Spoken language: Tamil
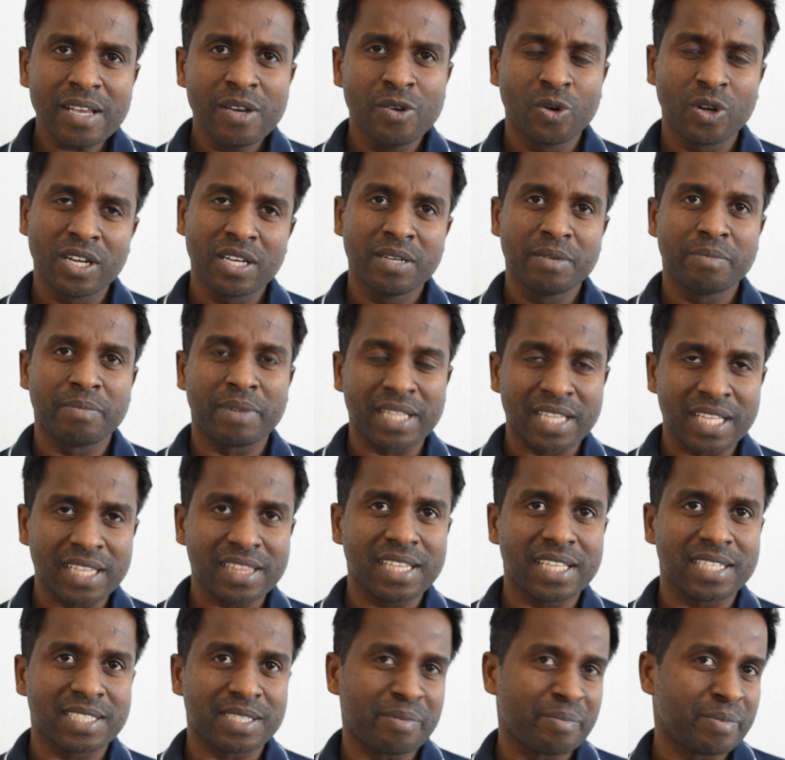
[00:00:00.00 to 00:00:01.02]
ஒரு
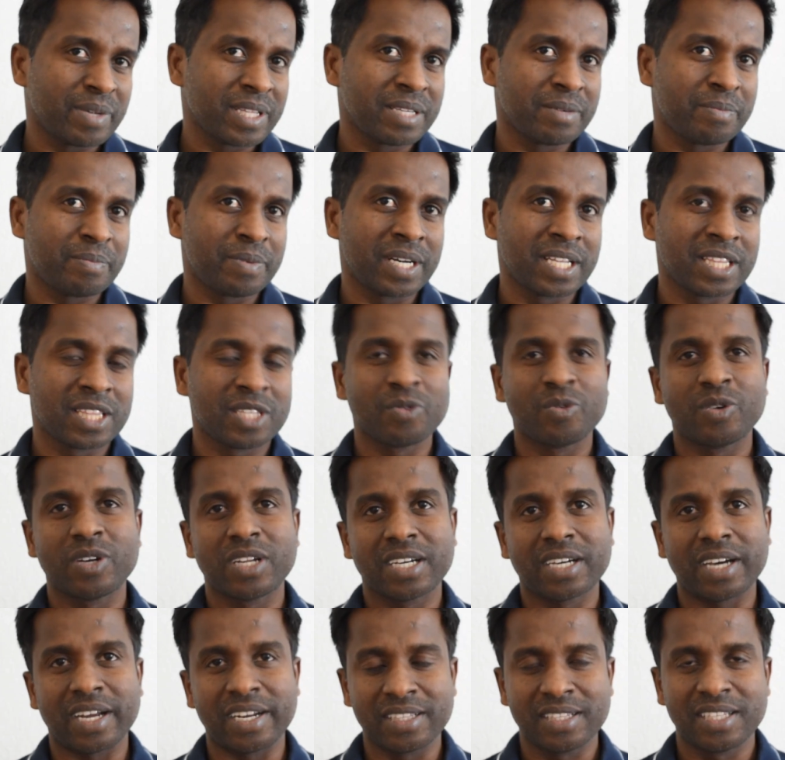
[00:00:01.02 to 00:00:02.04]
மதத்தை சம்மந்தப்படுத்தி ஒரு
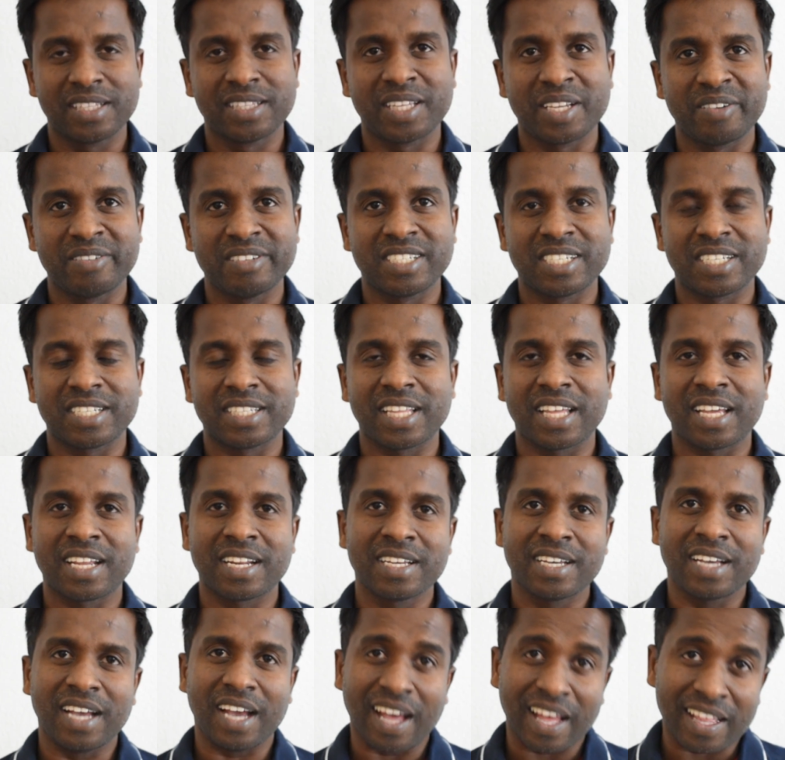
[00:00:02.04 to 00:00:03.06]
கருத்து
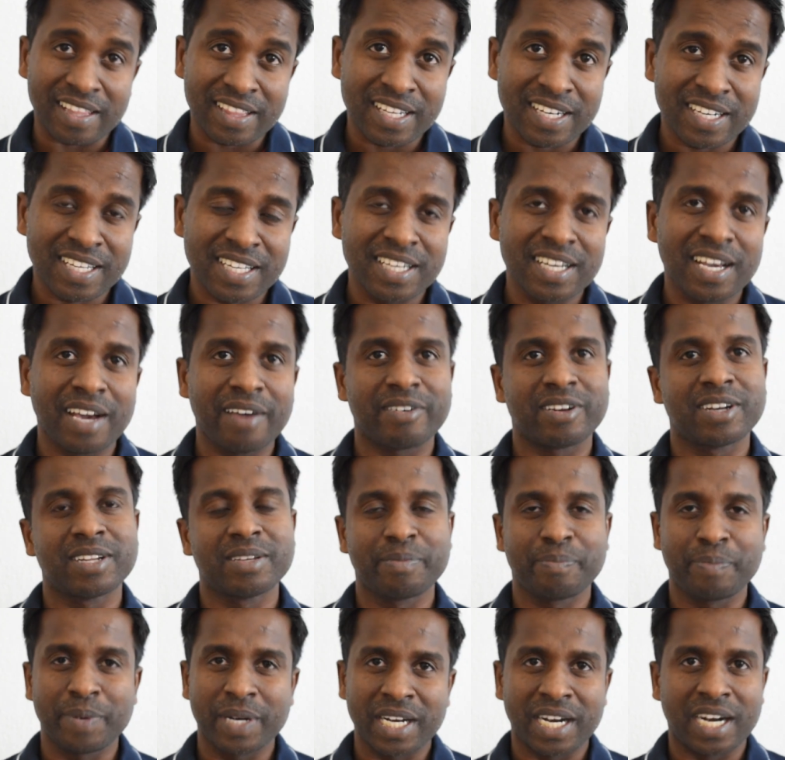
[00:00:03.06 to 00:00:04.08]
தெரிவிச்சிருந்தாரு அதற்கு அவர்
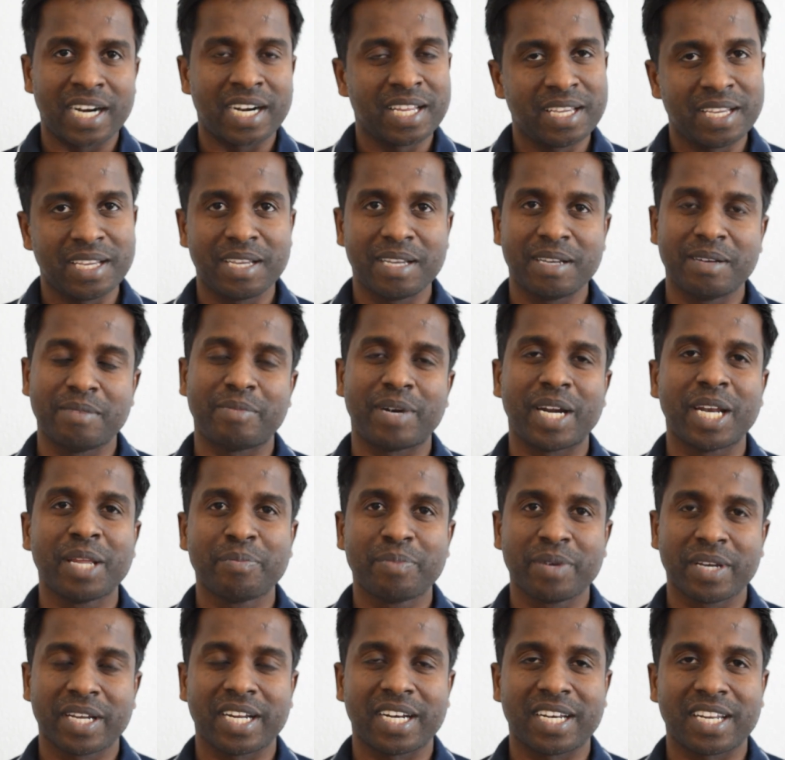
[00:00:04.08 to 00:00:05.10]
பின்னாடி
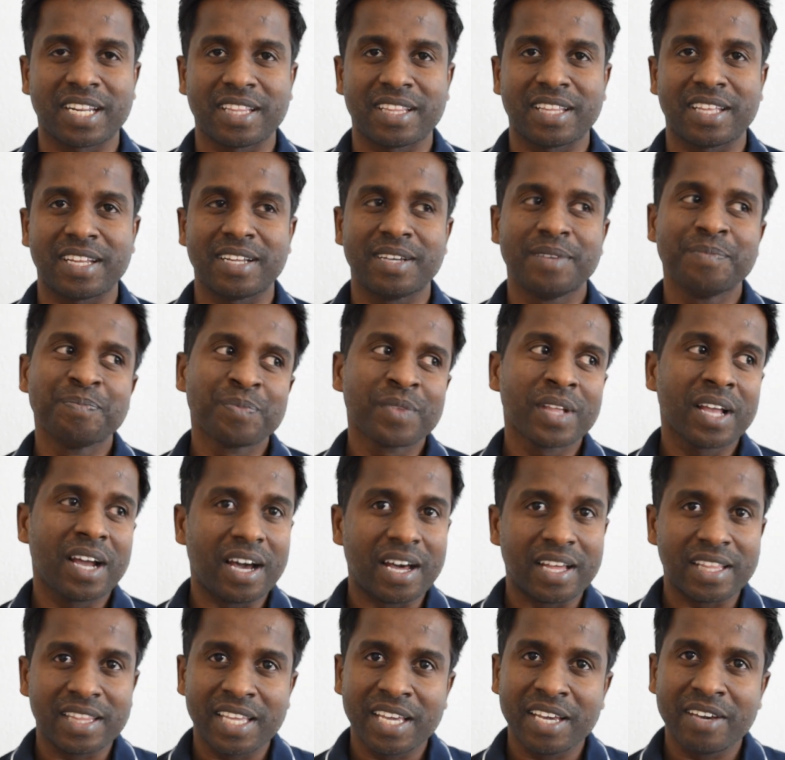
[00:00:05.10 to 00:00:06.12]
மன்னிப்பு கேட்டிருந்தாரு
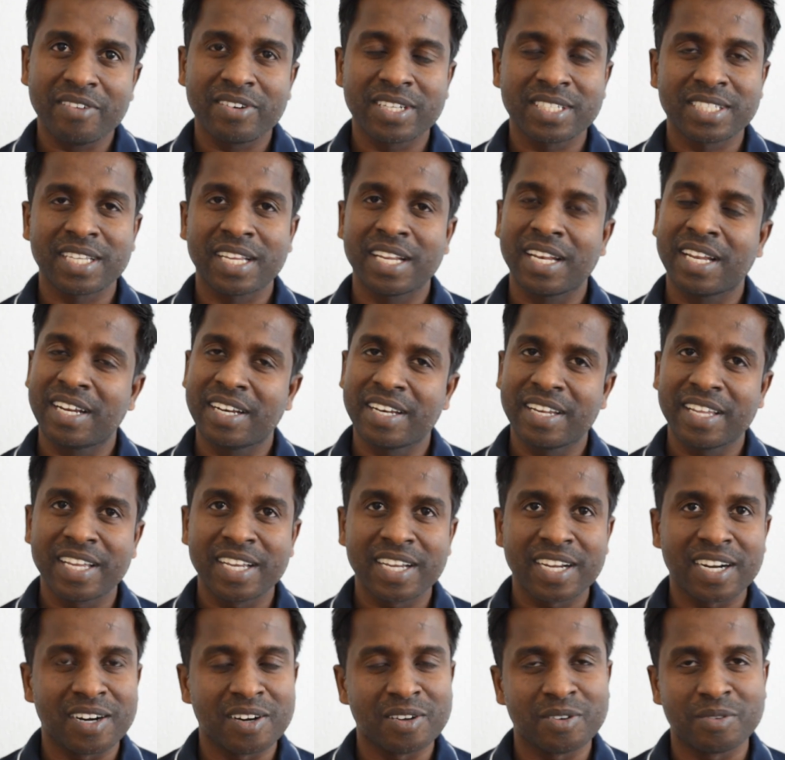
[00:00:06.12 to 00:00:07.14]
அதே வரிசையில்
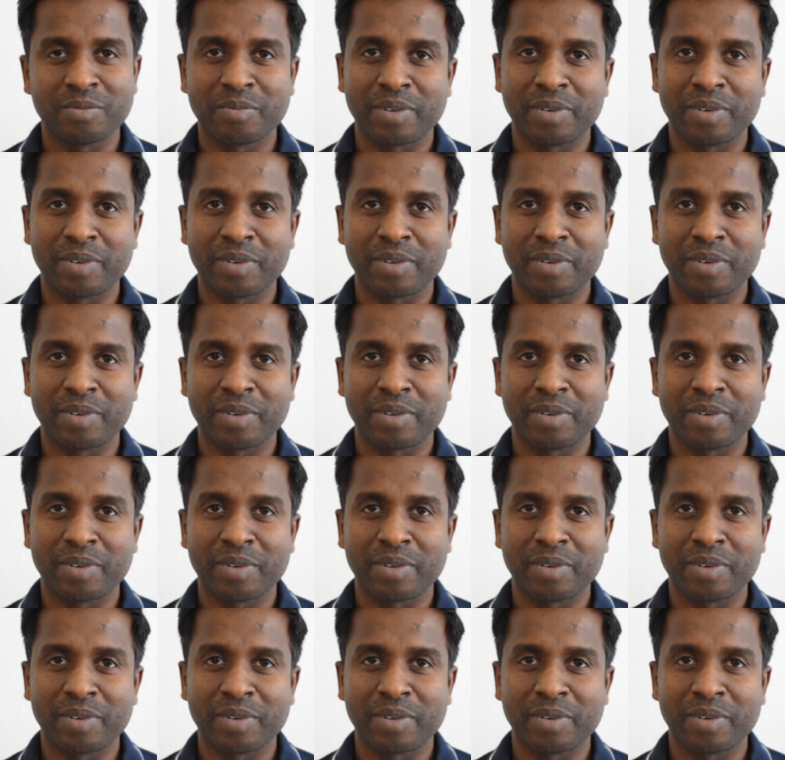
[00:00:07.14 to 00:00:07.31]
நீங்களும்